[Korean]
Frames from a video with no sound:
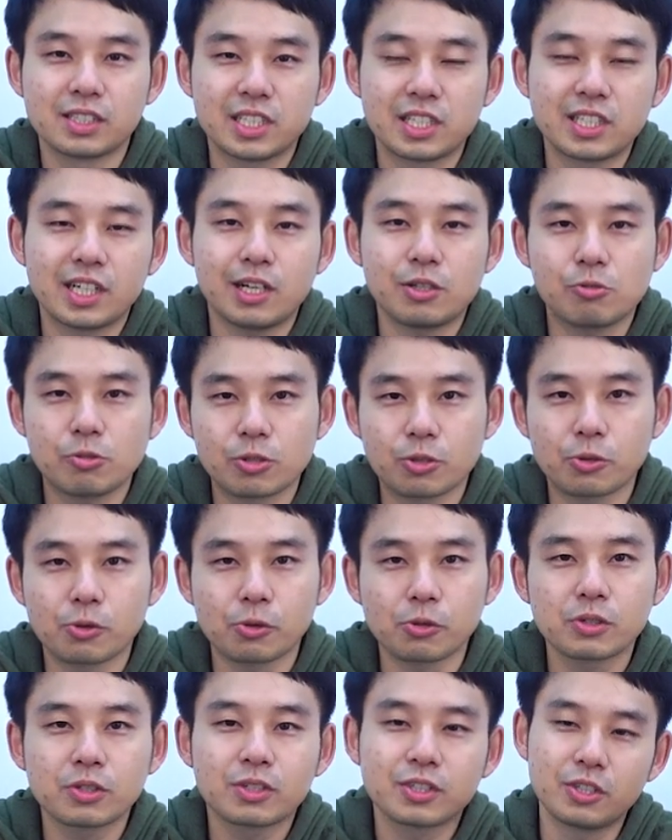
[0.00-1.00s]
제작할 수
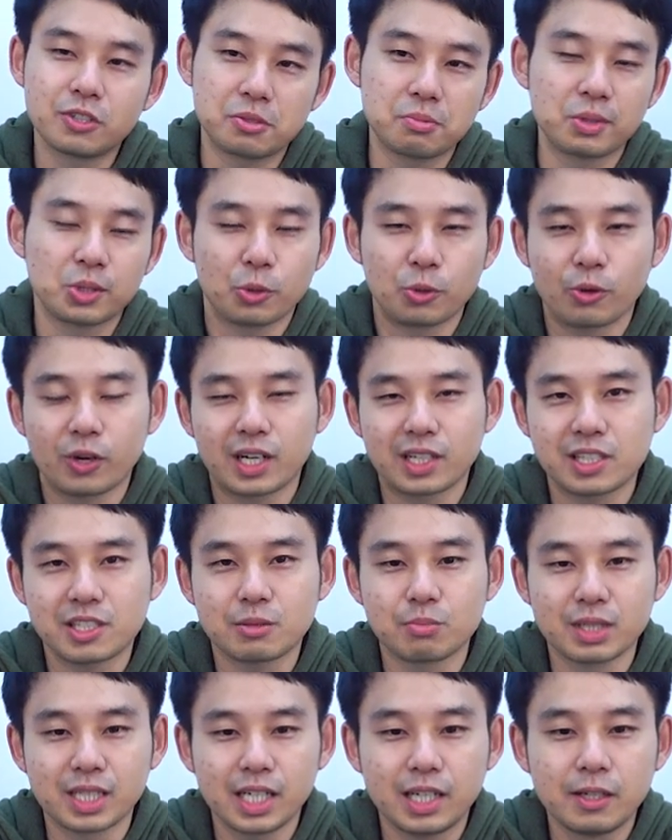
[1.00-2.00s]
있도록 열심히
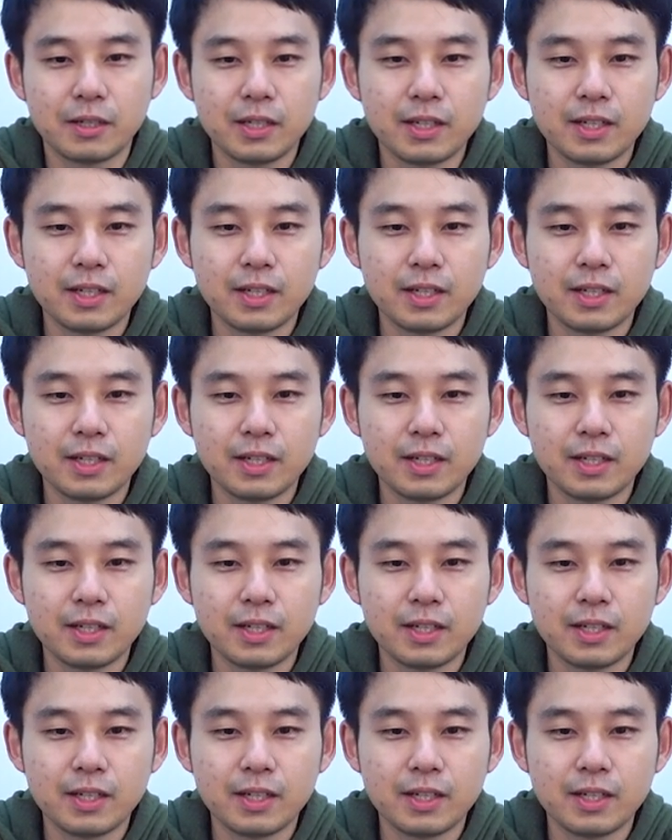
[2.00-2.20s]
노력하겠습니다.